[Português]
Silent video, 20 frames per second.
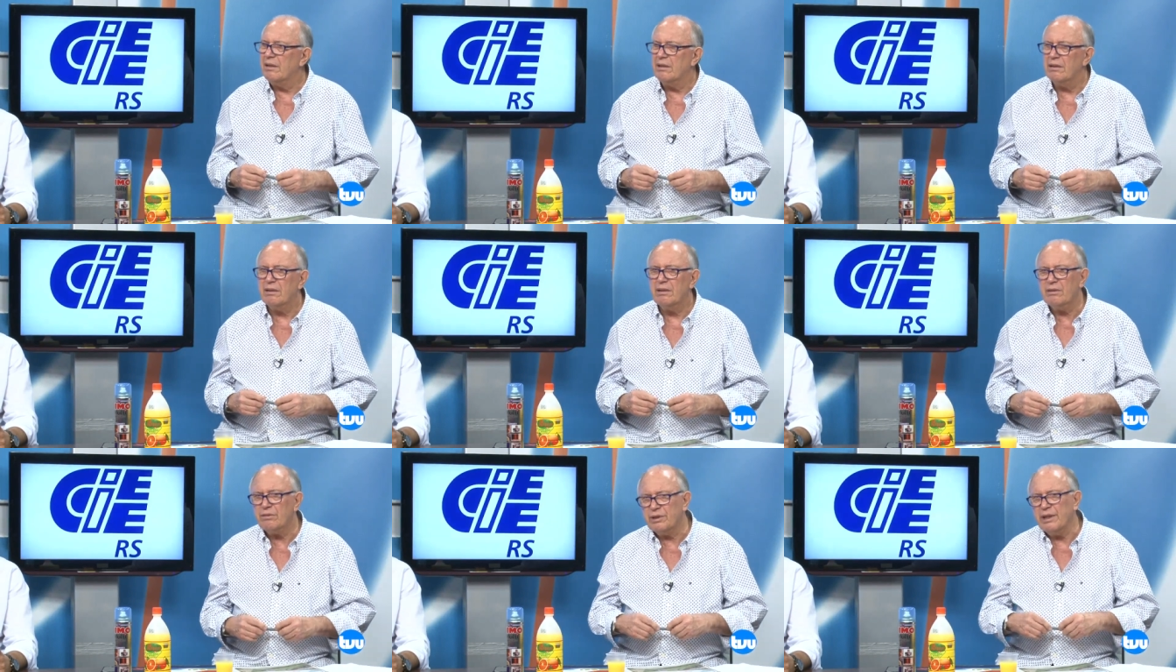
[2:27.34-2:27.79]

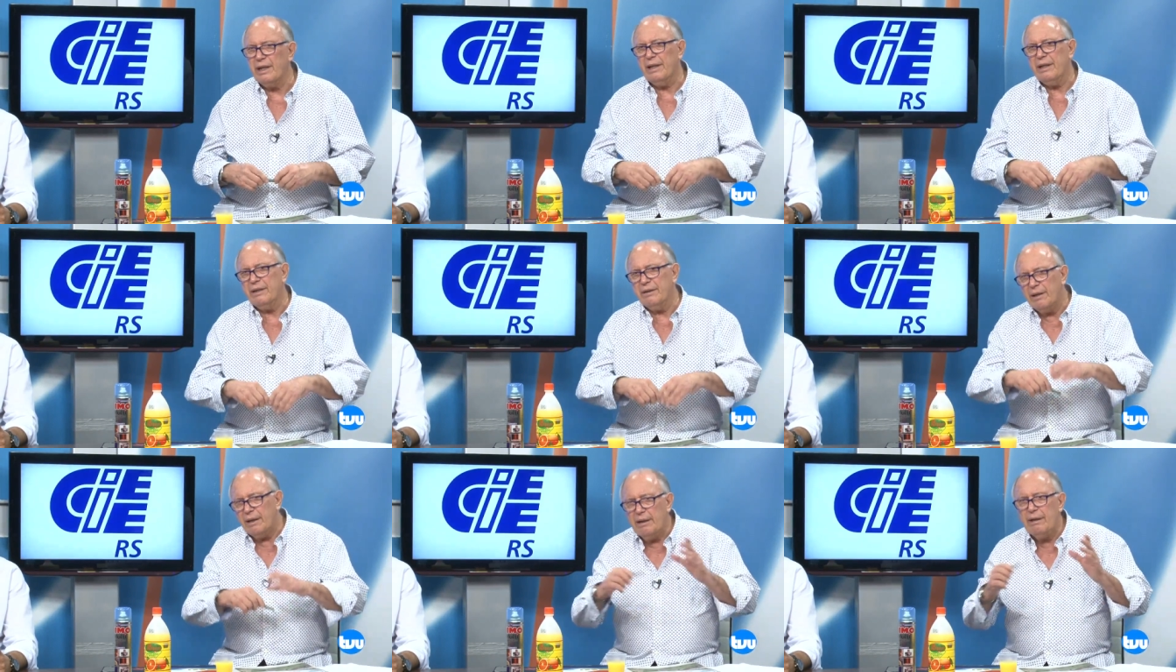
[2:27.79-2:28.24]
Não sei,
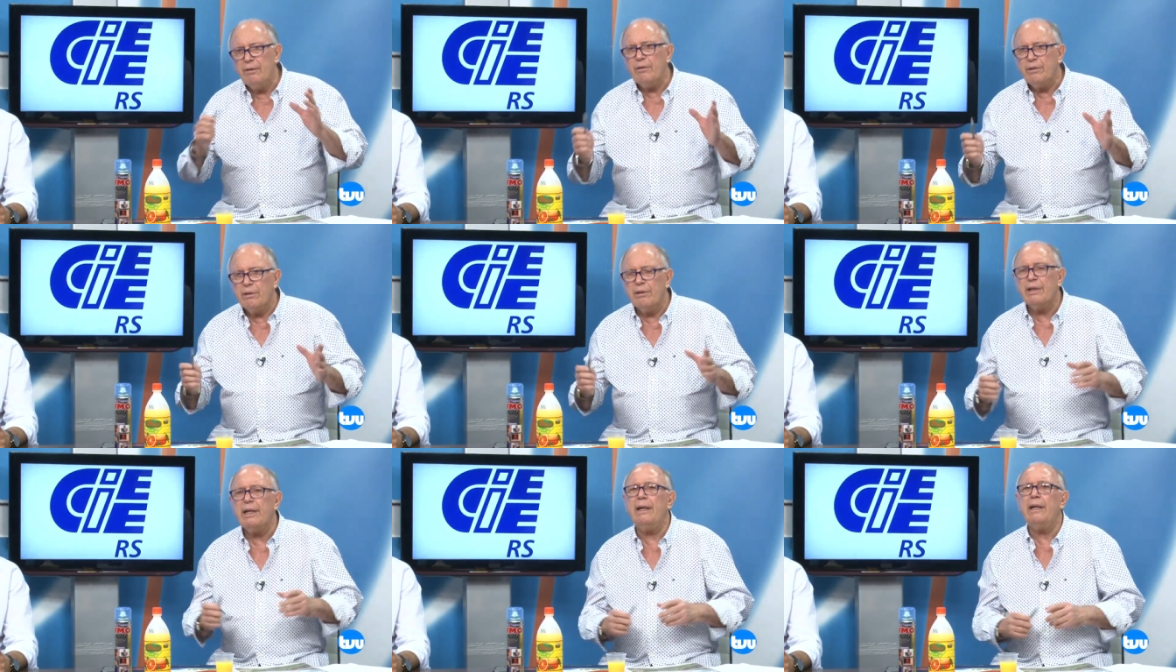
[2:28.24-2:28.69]
é
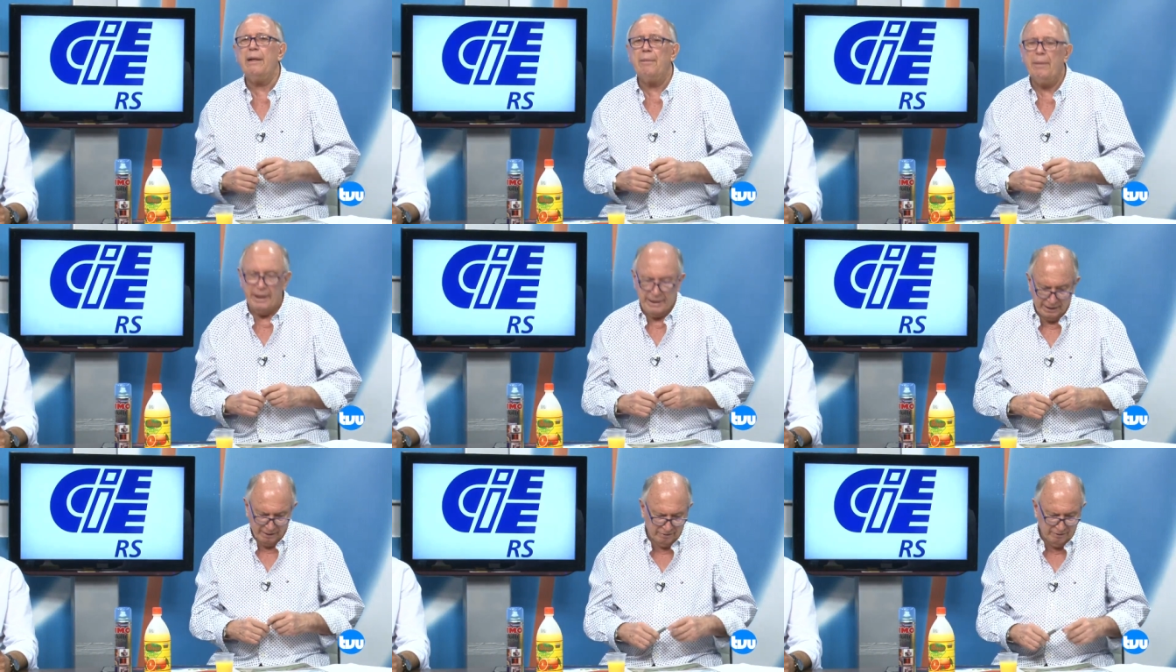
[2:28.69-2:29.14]
lá na
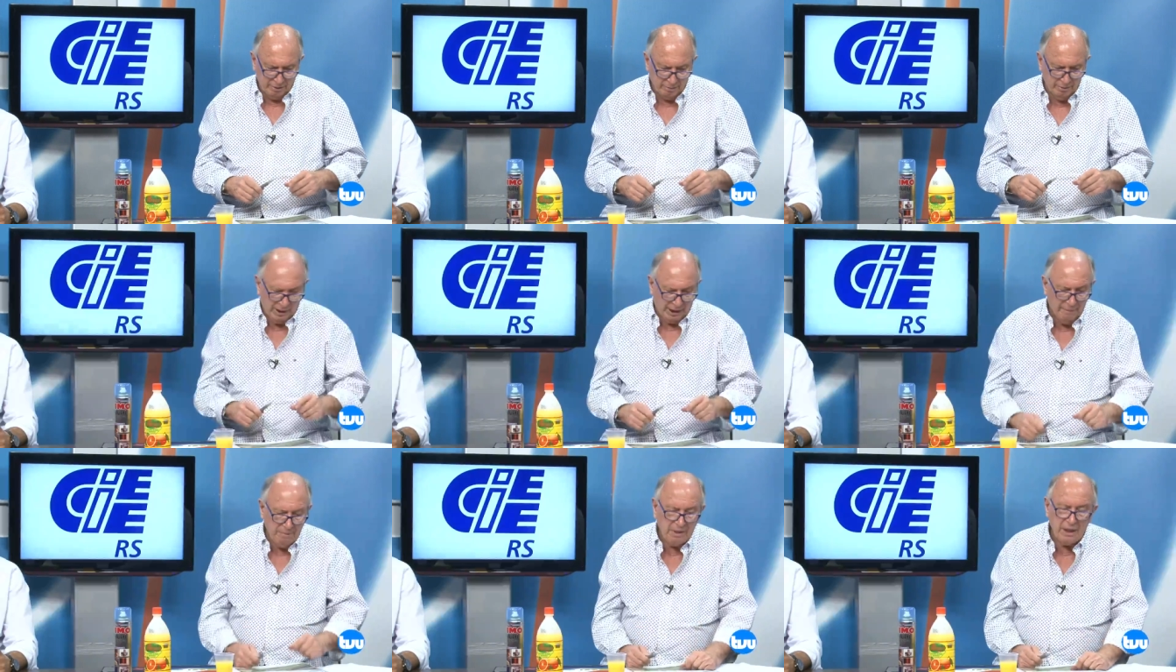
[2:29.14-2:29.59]
Bahia. Vamos
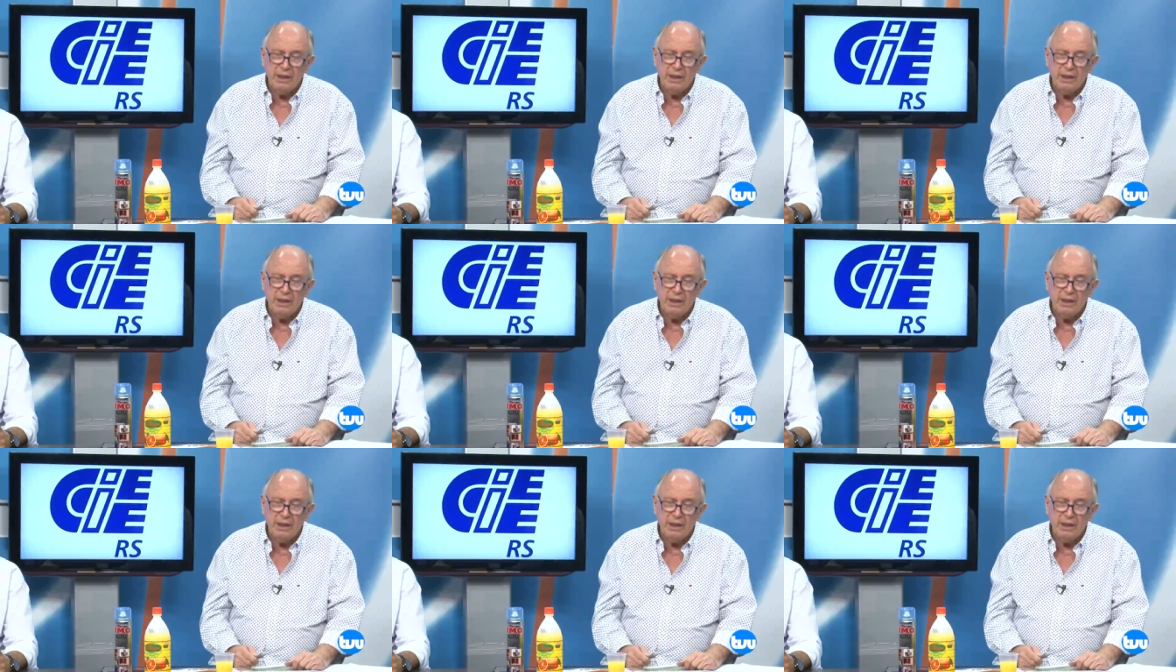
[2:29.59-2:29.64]
lá.